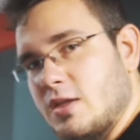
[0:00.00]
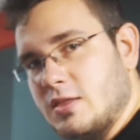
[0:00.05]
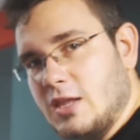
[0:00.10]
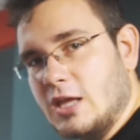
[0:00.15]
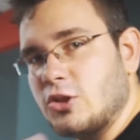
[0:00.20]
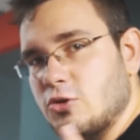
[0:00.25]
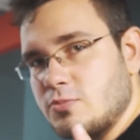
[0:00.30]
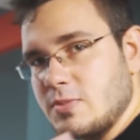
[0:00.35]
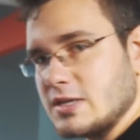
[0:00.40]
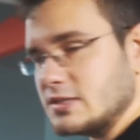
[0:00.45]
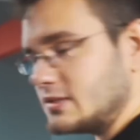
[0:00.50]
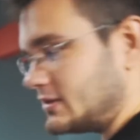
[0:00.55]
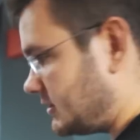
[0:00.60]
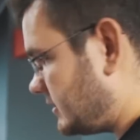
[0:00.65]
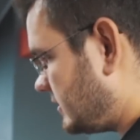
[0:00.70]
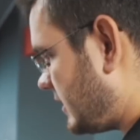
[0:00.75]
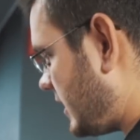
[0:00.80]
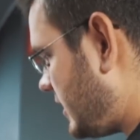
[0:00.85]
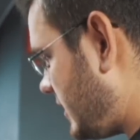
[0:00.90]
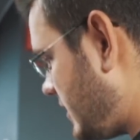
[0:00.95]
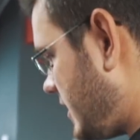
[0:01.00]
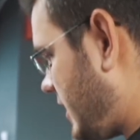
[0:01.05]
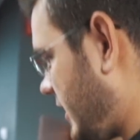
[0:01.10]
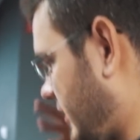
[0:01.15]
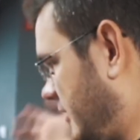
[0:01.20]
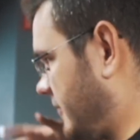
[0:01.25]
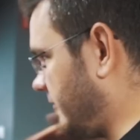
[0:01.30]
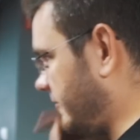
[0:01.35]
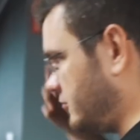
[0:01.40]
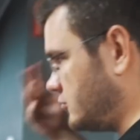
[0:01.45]
Natomiast dalej,
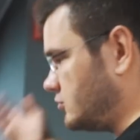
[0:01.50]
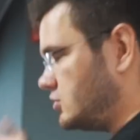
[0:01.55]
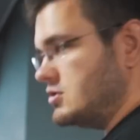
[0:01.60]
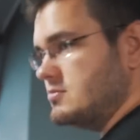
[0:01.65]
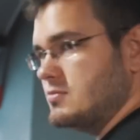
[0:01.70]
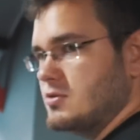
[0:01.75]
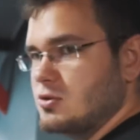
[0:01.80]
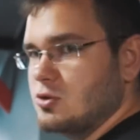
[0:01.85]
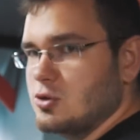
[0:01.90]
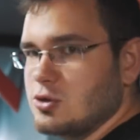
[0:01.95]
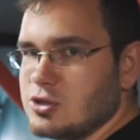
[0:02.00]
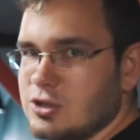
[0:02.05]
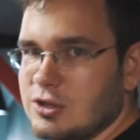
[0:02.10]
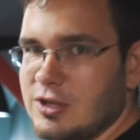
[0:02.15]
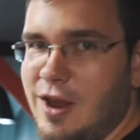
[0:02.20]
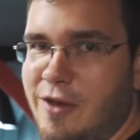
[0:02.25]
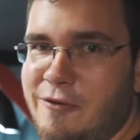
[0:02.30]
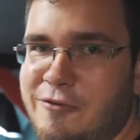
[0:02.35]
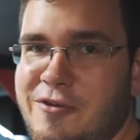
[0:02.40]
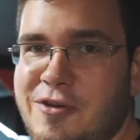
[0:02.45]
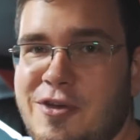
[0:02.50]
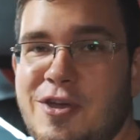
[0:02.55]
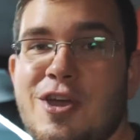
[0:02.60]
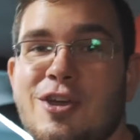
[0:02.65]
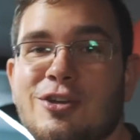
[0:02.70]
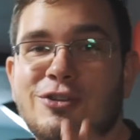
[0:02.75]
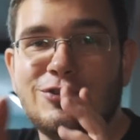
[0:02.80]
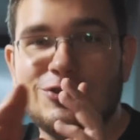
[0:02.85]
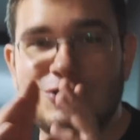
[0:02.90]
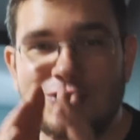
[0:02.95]
jak wrócimy do strefy
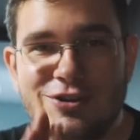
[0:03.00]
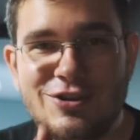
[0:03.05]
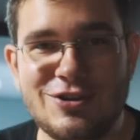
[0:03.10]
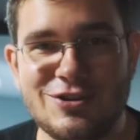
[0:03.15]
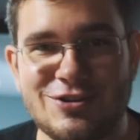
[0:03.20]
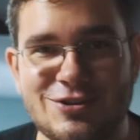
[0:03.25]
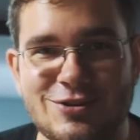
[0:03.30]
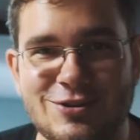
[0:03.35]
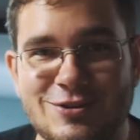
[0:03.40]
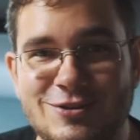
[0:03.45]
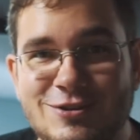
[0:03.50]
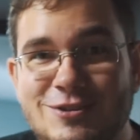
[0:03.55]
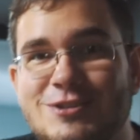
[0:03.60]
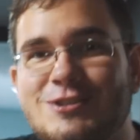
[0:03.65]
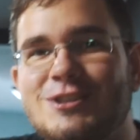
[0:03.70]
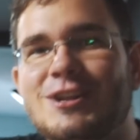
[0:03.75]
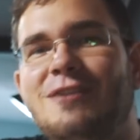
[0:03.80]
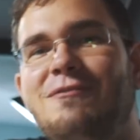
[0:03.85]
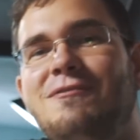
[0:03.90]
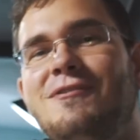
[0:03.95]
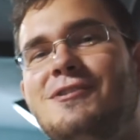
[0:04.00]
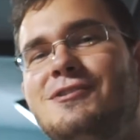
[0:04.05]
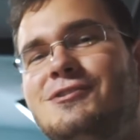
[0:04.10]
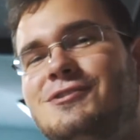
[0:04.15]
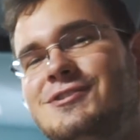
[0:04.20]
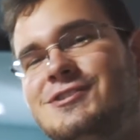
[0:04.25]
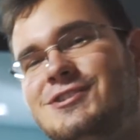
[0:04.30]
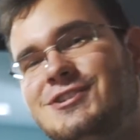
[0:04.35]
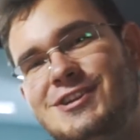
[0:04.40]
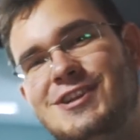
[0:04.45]
ciszy, strefy
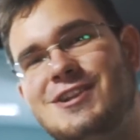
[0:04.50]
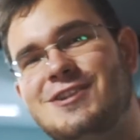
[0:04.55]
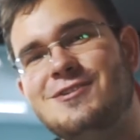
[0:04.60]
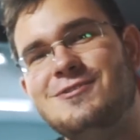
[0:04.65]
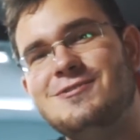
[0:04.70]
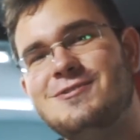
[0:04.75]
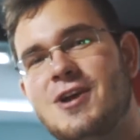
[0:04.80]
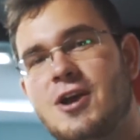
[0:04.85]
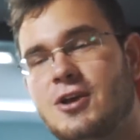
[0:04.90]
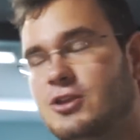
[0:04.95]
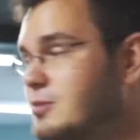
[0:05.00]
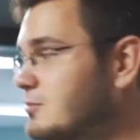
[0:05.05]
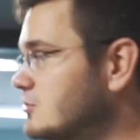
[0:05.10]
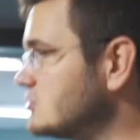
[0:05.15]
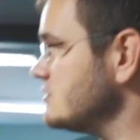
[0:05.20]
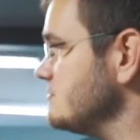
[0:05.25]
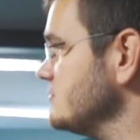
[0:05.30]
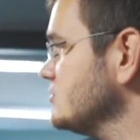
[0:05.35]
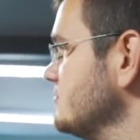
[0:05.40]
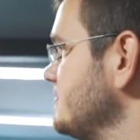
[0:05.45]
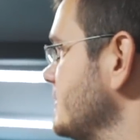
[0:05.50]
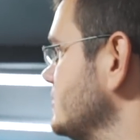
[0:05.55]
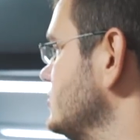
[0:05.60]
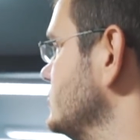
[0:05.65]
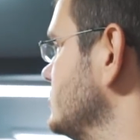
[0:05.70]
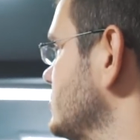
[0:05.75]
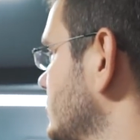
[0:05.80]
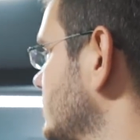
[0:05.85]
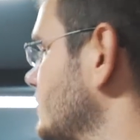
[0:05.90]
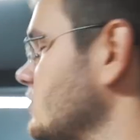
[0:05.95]
chillu, to możemy
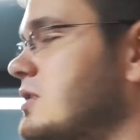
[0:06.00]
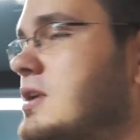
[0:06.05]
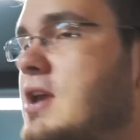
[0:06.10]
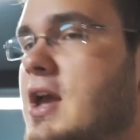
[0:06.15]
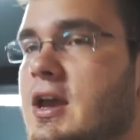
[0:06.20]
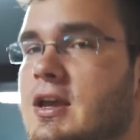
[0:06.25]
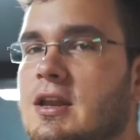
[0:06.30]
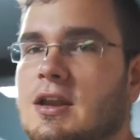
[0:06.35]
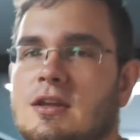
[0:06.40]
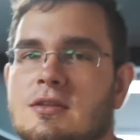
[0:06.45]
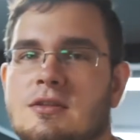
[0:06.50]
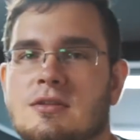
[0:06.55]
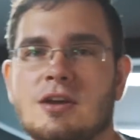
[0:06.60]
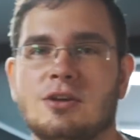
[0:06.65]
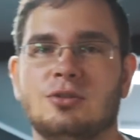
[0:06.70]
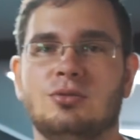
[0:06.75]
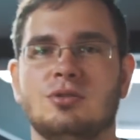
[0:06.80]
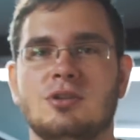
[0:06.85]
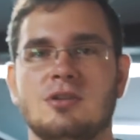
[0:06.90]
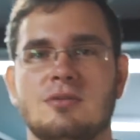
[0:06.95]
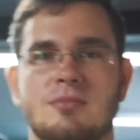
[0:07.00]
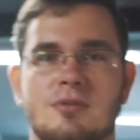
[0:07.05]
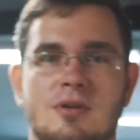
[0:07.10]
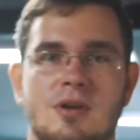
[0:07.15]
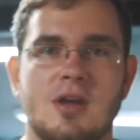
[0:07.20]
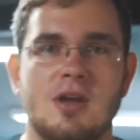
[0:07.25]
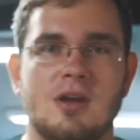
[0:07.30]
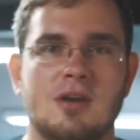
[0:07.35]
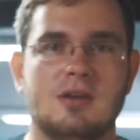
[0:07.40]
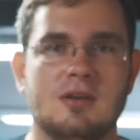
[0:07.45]
zobaczyć drugi ekran, na którym
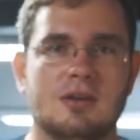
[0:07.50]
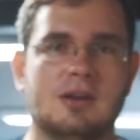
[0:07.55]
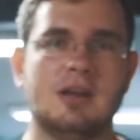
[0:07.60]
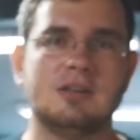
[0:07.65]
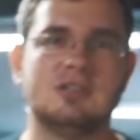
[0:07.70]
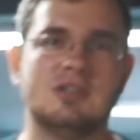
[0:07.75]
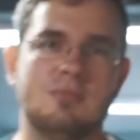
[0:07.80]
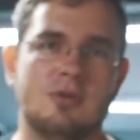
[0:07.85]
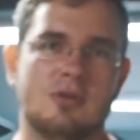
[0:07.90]
gracze